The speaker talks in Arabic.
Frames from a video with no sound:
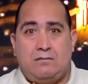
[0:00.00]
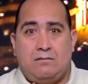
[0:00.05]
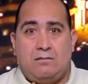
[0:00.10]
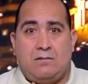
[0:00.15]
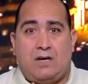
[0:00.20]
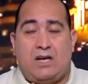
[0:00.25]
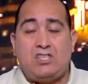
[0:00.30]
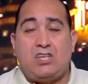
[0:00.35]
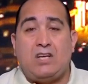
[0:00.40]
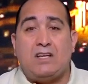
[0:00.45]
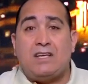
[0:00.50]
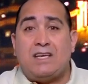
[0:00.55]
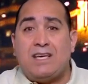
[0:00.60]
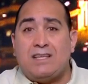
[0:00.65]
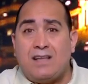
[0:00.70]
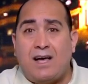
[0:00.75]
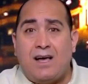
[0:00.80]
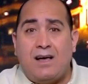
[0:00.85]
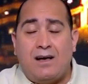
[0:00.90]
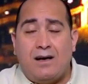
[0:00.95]
عشان
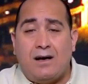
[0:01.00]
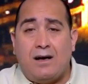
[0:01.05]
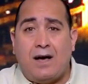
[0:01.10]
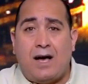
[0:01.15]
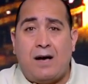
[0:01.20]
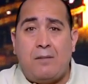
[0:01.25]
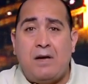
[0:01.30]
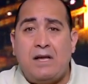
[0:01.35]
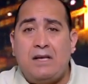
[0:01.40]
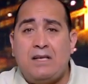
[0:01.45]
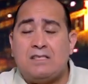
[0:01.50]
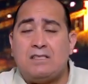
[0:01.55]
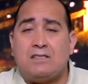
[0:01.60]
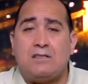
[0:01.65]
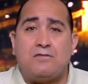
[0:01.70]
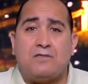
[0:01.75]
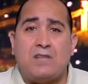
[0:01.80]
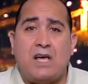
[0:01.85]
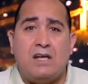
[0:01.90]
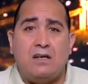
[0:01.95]
كده عملنا
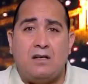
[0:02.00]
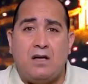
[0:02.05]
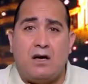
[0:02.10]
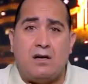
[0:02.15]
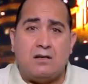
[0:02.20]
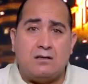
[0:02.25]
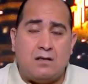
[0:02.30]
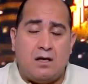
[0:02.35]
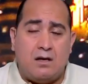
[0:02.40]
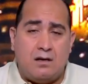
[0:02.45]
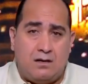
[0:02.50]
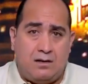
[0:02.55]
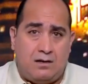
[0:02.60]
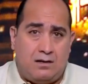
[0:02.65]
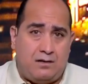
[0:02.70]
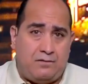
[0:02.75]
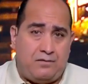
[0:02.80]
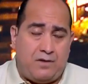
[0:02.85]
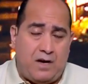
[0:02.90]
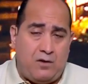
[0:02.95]
استفتاء النهارده
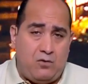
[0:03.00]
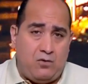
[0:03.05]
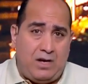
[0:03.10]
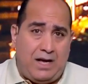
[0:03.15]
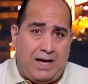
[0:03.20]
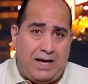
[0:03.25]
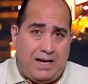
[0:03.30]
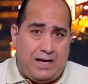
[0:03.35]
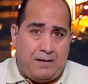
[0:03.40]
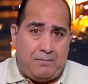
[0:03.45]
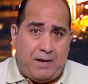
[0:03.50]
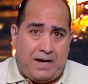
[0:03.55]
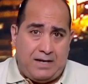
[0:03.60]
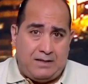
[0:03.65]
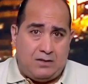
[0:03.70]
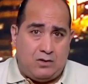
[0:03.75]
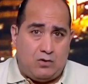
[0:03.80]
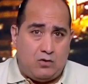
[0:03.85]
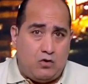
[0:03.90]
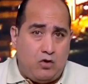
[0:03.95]
في اول حلقه بعد
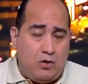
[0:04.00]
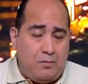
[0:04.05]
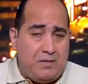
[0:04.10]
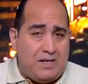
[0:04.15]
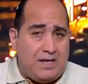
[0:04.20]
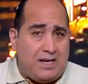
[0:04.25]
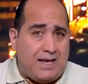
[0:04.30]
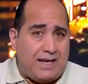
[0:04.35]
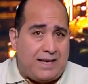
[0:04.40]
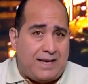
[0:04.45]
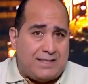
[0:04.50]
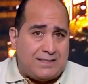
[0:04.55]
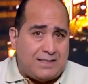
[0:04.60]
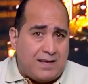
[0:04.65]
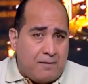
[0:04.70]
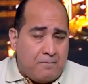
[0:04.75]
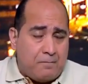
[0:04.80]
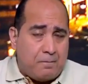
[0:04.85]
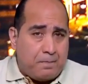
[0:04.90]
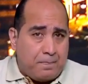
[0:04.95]
الرجوع من
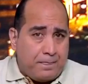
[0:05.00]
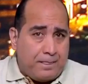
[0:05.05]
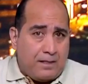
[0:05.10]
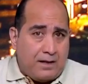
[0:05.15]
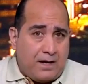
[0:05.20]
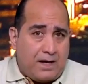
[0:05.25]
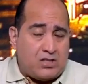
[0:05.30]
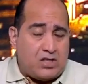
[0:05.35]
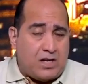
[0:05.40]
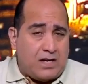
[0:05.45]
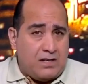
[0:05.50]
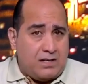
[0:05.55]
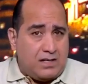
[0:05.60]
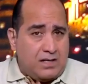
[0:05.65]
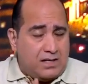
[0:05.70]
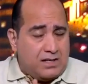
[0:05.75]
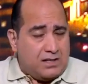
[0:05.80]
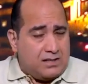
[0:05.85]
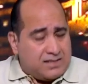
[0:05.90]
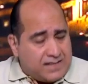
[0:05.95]
الاجازه عشان
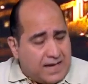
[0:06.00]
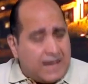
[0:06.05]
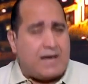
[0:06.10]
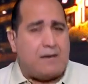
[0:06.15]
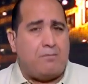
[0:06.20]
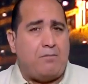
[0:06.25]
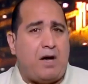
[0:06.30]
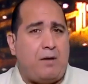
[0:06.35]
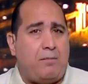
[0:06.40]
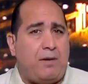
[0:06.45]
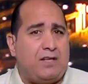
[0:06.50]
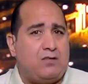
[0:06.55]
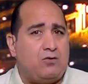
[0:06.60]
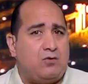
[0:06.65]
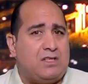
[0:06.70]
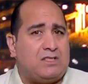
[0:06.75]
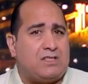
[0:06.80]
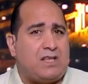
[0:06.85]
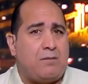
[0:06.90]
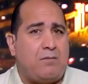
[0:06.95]
آه، نسخن مع بعض
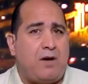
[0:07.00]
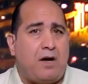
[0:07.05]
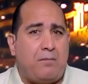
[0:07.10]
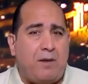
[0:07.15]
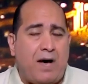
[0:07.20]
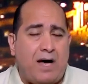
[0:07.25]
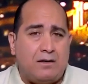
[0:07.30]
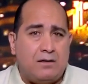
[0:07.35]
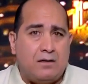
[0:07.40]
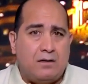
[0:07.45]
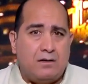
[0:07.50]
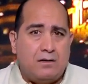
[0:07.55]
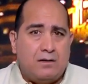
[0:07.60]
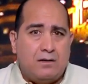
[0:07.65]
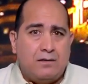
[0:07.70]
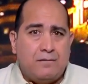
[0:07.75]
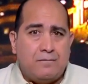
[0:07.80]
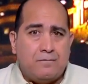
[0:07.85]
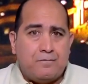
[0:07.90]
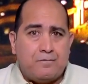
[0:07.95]
ونصحى مع بعض
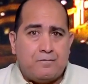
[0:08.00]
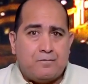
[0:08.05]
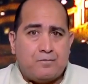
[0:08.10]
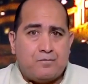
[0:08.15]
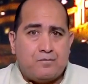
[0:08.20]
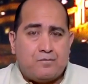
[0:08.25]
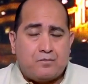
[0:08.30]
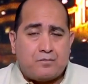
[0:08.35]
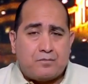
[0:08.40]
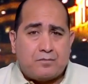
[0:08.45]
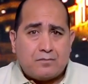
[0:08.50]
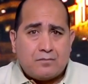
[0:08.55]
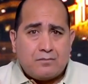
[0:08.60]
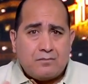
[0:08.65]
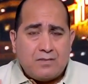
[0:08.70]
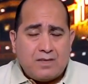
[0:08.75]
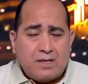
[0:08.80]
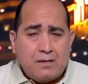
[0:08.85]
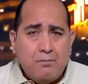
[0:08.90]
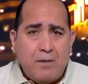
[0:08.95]

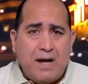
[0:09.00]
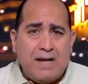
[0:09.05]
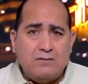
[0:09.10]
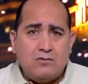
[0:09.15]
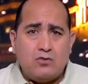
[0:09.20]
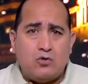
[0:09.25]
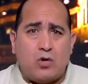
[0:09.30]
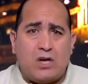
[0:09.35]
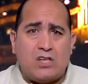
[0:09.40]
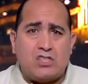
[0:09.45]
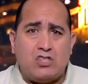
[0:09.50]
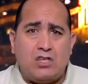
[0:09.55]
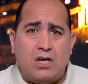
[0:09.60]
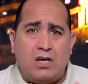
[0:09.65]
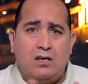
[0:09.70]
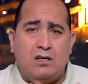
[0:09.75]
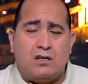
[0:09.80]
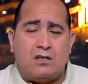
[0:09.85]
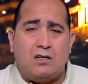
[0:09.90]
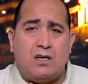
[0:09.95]
من ترشح
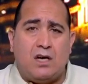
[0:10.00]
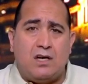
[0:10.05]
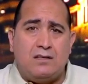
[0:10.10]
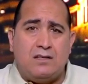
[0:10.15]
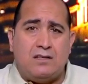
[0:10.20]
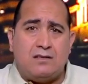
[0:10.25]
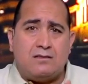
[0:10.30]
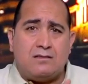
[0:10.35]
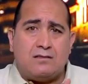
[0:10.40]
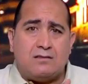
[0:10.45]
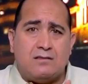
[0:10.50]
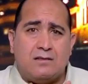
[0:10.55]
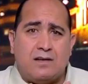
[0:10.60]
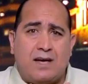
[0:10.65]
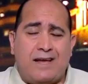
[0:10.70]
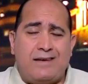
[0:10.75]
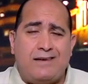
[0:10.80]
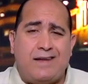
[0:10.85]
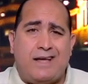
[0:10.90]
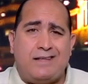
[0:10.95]
لقياده
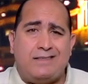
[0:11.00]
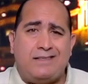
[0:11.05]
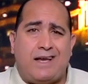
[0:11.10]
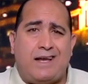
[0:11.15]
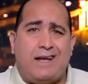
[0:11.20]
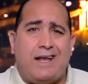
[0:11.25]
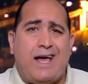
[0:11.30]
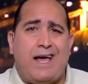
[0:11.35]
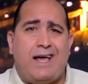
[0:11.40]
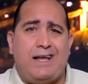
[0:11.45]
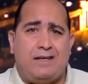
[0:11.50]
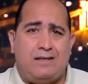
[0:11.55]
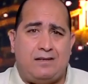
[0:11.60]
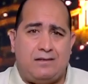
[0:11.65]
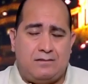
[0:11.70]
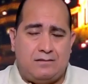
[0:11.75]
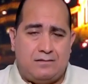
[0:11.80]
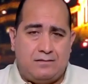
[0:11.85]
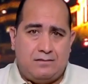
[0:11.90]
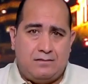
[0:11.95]
النادي الاهلي
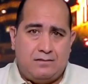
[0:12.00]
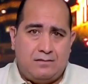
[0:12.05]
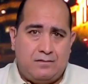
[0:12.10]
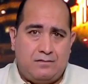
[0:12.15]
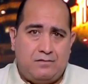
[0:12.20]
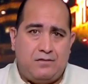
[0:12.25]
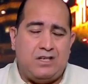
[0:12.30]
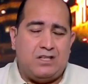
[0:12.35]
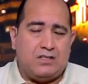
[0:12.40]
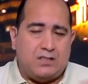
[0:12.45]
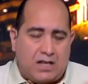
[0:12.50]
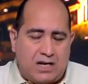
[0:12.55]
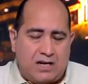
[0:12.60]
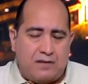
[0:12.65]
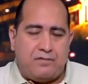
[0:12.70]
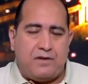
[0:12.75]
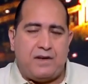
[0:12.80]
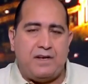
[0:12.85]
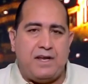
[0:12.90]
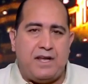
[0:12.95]
في الاداره
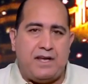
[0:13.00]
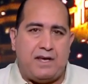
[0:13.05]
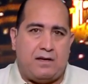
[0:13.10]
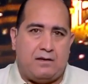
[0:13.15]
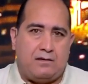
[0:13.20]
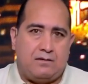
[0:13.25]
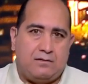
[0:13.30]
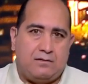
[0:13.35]
الفنيه